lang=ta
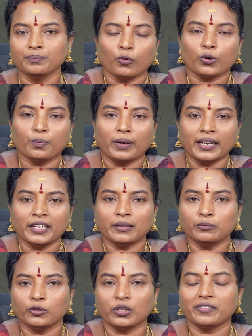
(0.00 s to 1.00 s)
ஒரு
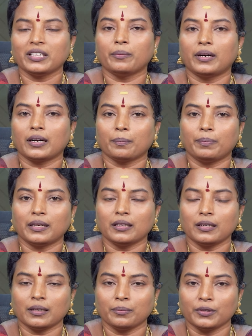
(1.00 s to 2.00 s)
பயம் ஒரு விதமான
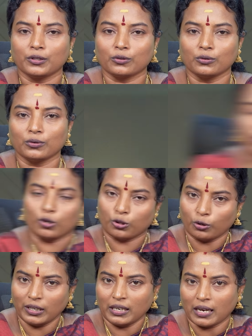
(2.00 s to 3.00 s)
பதட்டம் இருக்கும் ஒரு
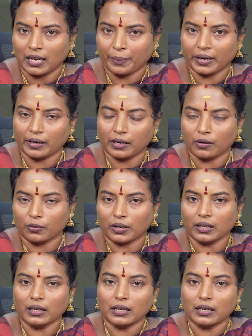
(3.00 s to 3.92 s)
தொழில் ஆரம்பிக்கனா கூட